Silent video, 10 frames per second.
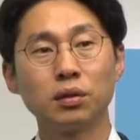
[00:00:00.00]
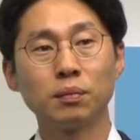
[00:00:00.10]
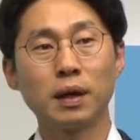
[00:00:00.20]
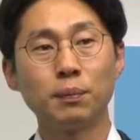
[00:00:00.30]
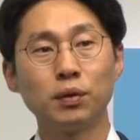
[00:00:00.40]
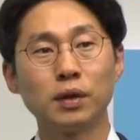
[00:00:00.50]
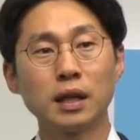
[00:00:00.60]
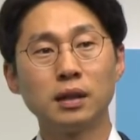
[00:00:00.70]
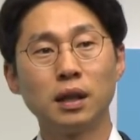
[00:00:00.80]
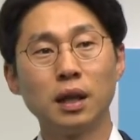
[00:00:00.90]
발표를
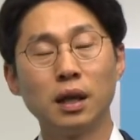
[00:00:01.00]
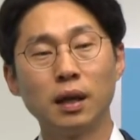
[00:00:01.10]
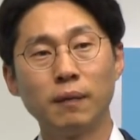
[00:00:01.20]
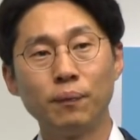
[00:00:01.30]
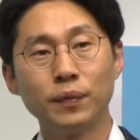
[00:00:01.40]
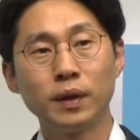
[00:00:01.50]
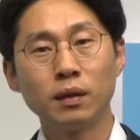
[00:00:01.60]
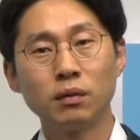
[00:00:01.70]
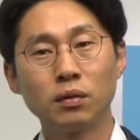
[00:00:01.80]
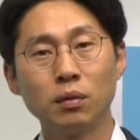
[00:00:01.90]
하는데
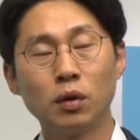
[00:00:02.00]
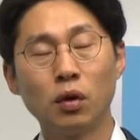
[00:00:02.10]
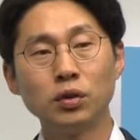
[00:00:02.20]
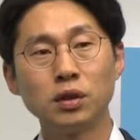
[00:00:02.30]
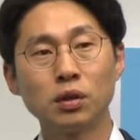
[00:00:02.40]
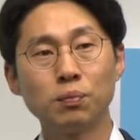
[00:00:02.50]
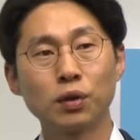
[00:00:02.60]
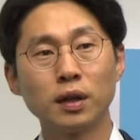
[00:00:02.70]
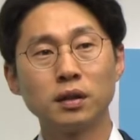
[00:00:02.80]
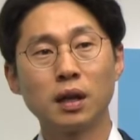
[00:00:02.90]
그렇게 뭐 어닝
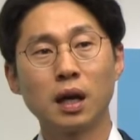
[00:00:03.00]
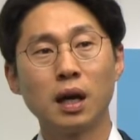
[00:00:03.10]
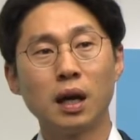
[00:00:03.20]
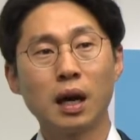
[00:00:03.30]
서프라이즈다.